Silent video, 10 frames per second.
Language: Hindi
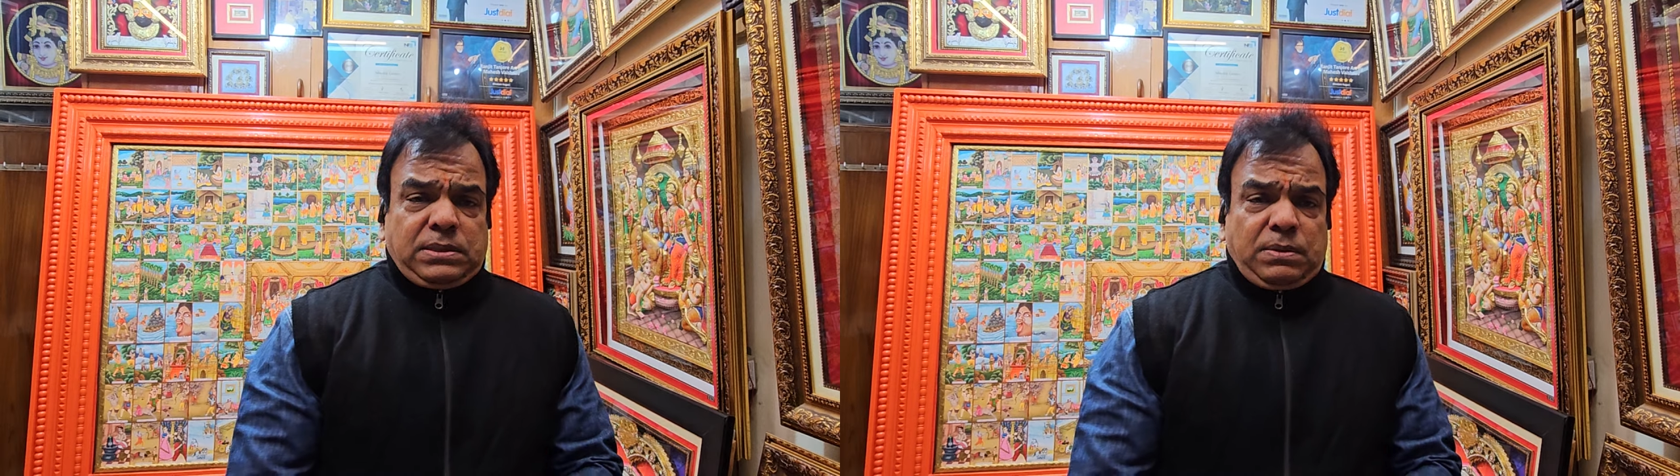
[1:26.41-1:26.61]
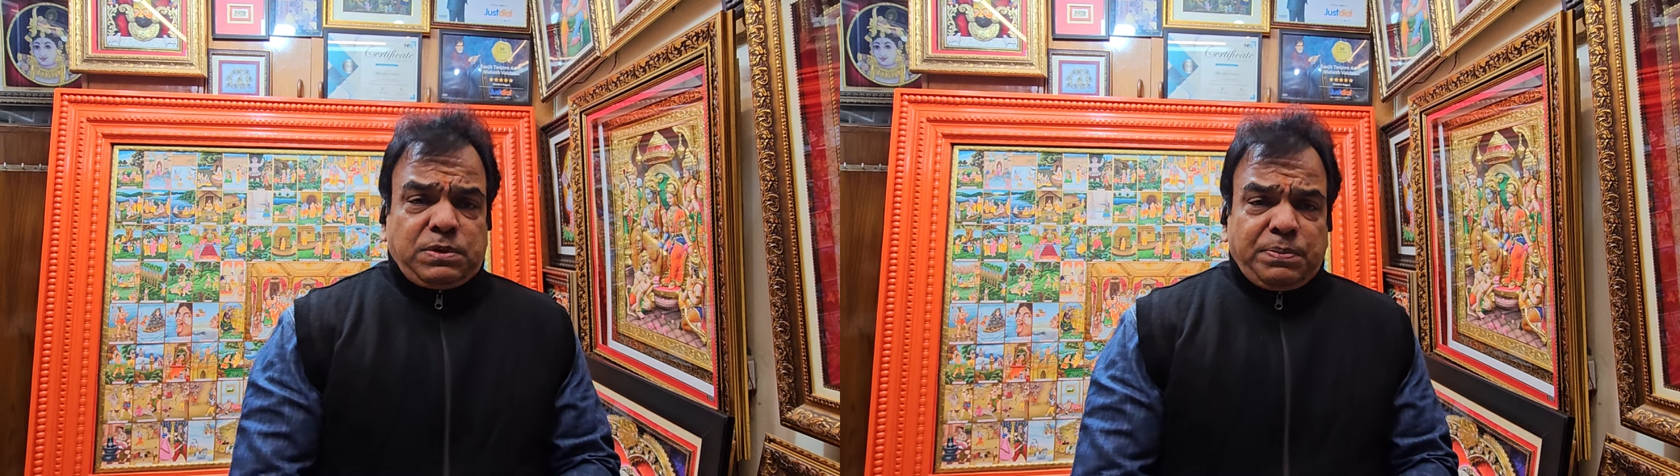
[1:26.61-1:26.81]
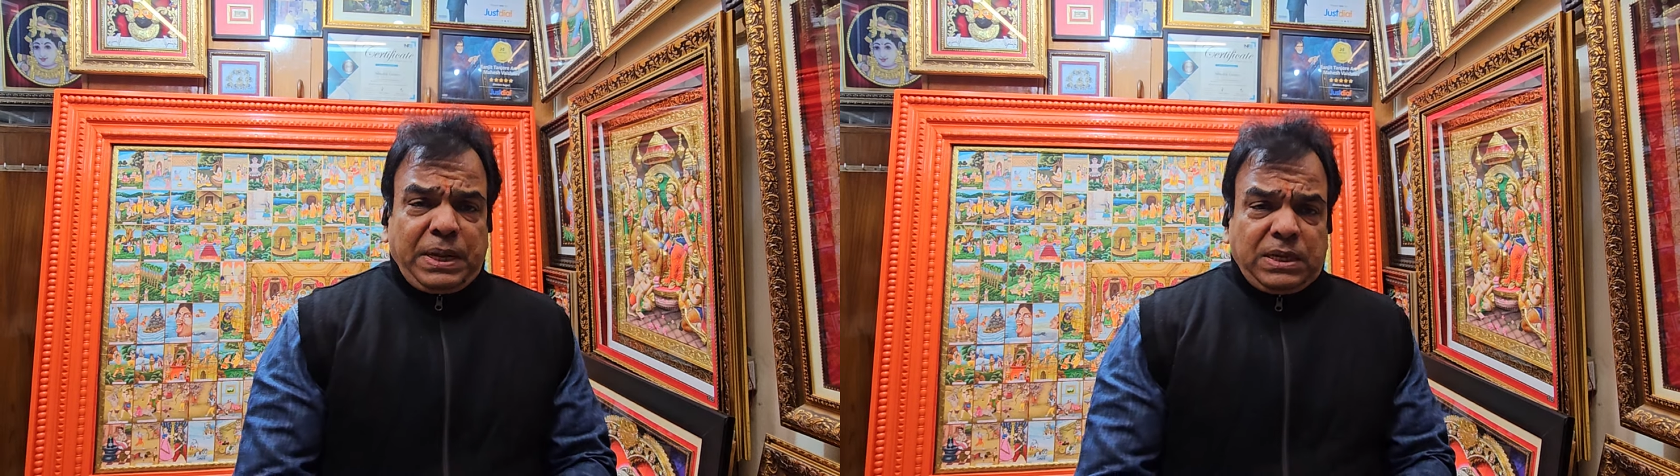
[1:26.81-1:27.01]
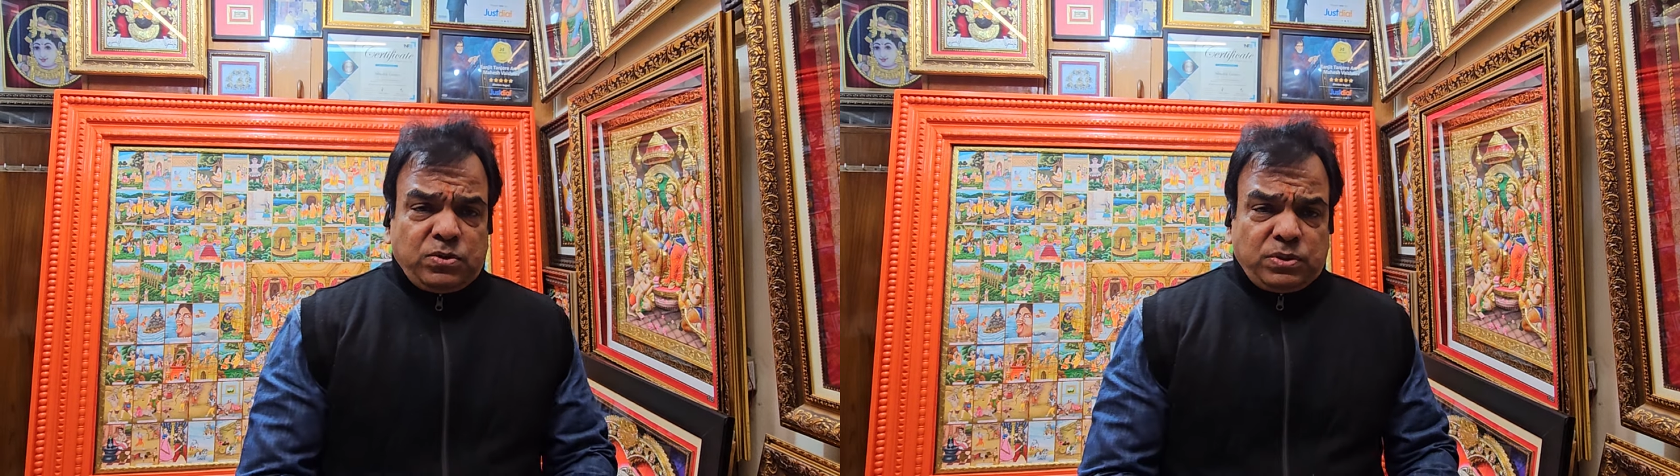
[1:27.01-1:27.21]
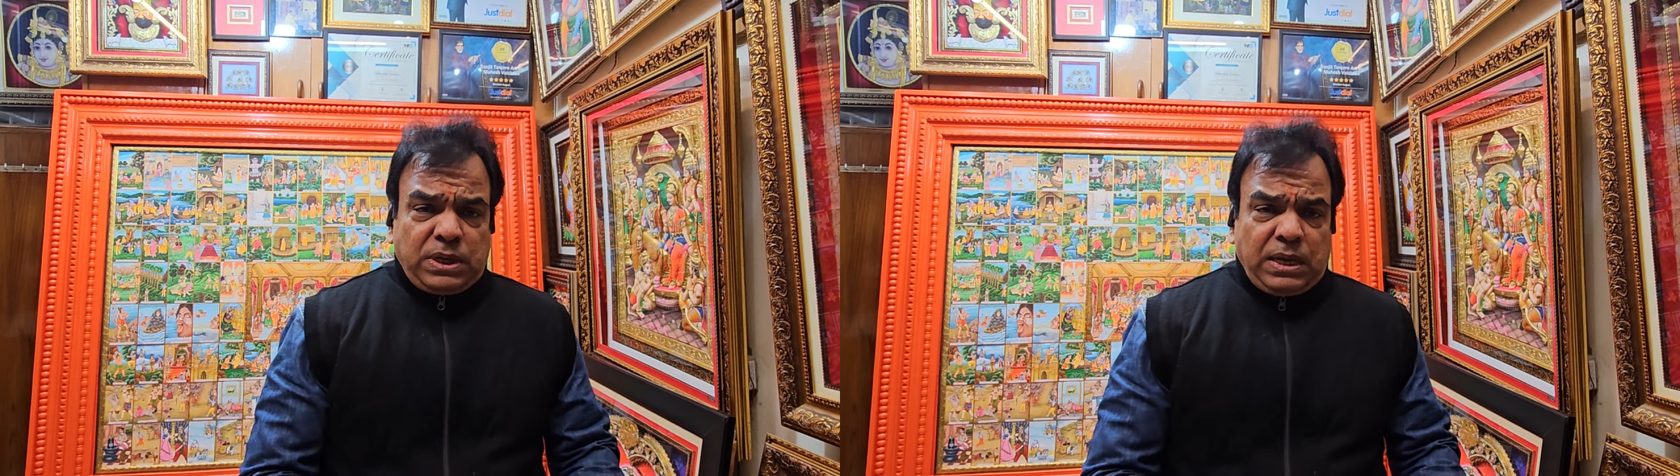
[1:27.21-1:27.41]
सबसे पहले
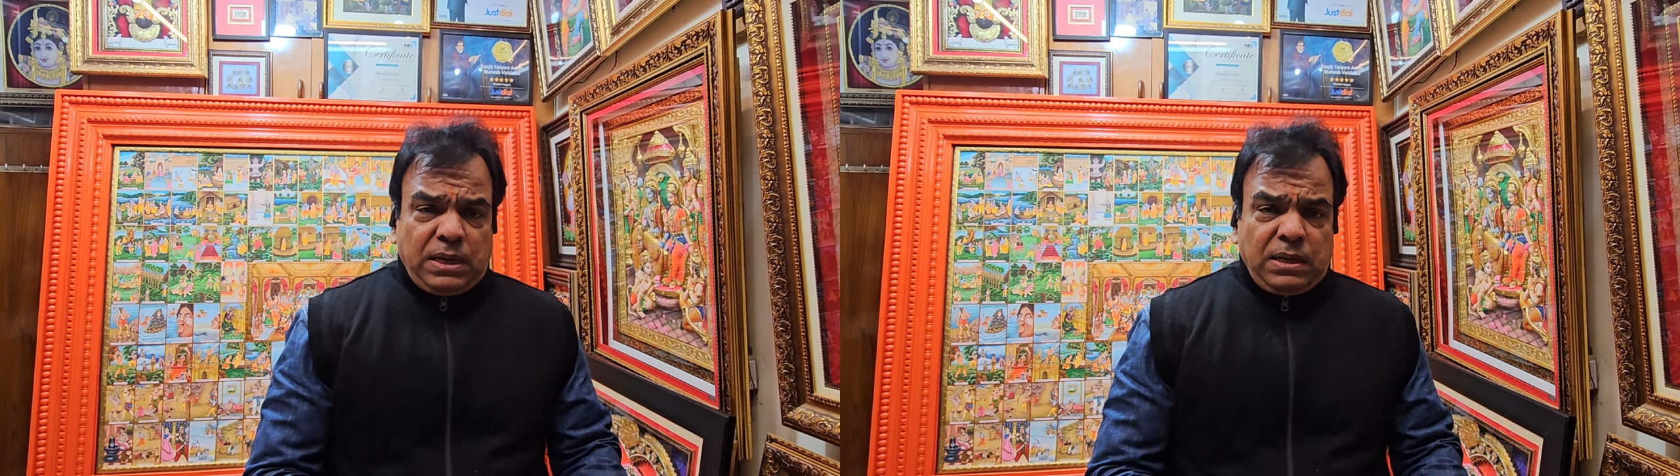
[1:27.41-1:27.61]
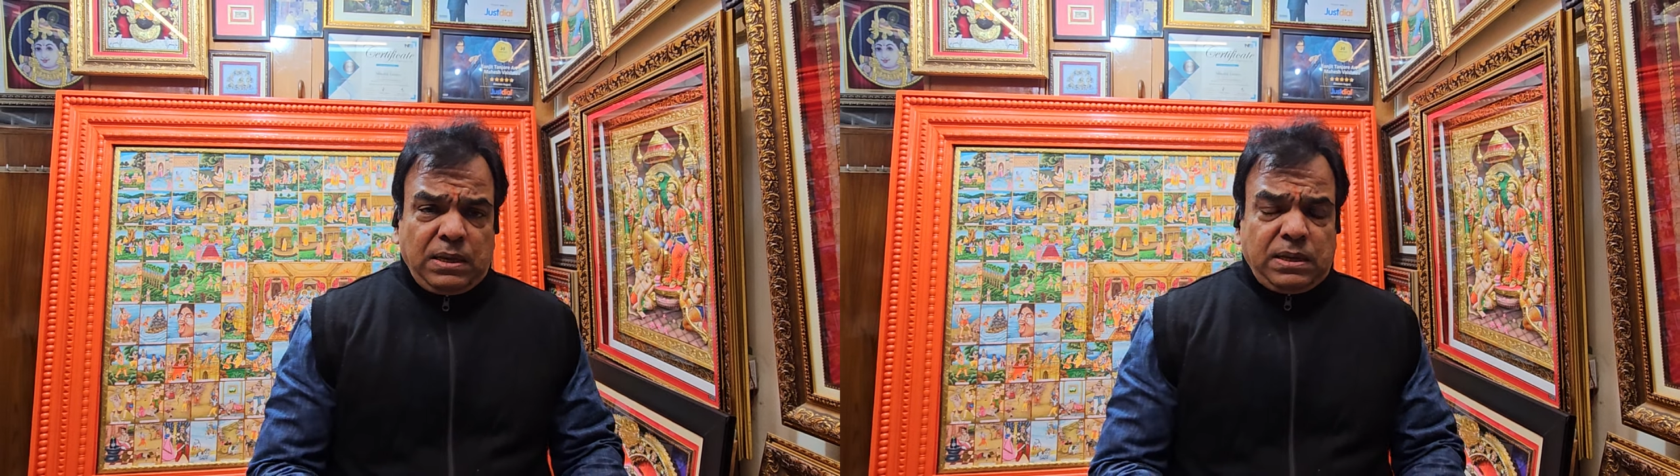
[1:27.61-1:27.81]
सोचा कि